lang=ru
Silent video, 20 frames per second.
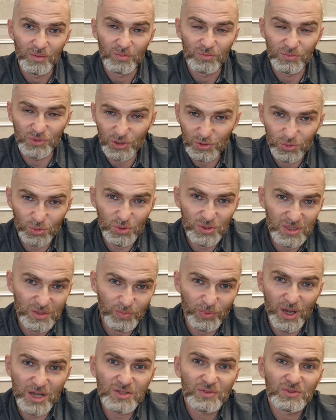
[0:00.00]
никто не
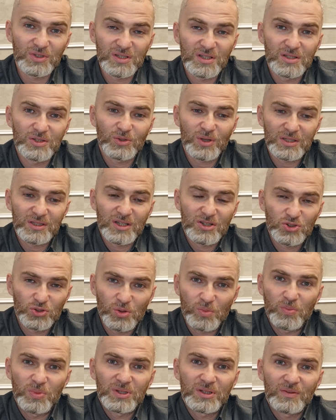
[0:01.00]
спрашивает этой ситуации,
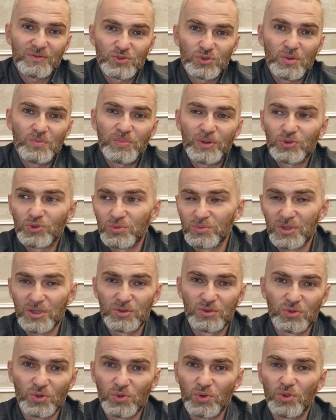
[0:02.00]
что об этом всем
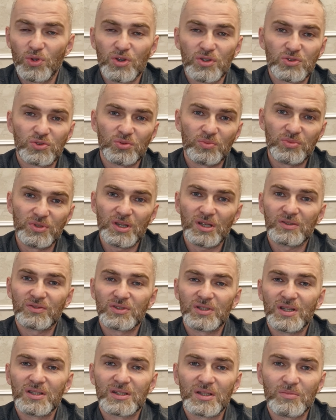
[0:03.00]
подумает другой субъект
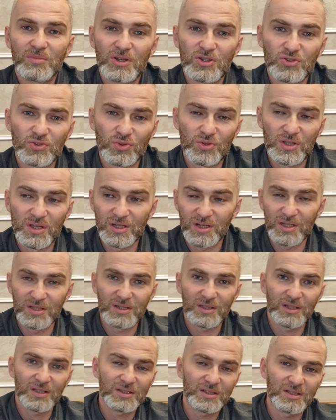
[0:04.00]
всей этой большой игры,
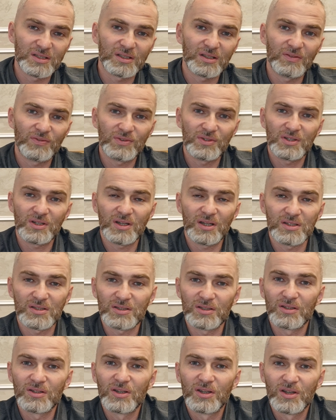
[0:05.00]
это Российская
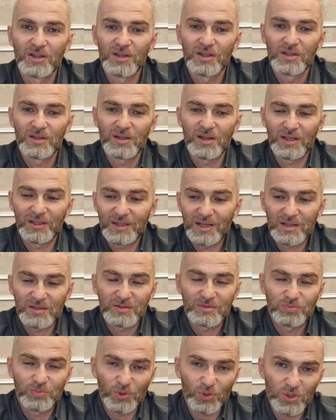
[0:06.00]
Федерация. Она
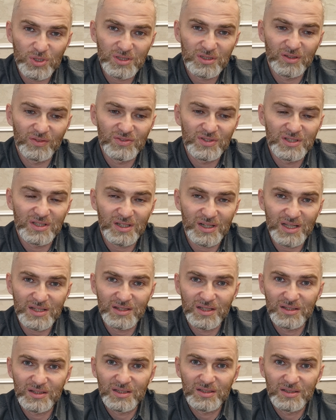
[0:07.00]
просто взирать
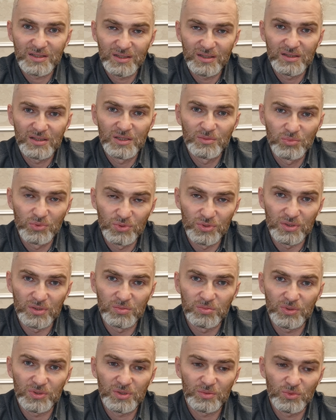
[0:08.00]
на это дело не будет,
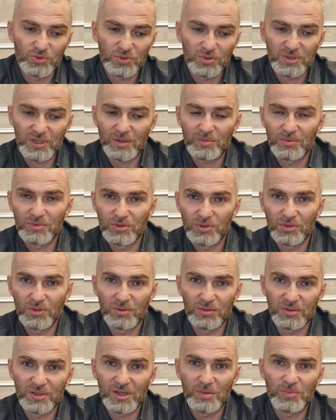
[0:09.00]
потому что там
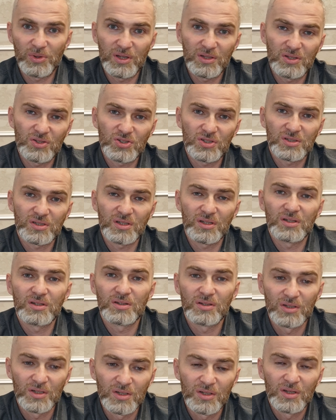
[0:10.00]
ее
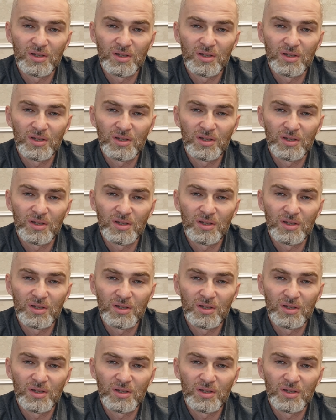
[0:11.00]
геополитические,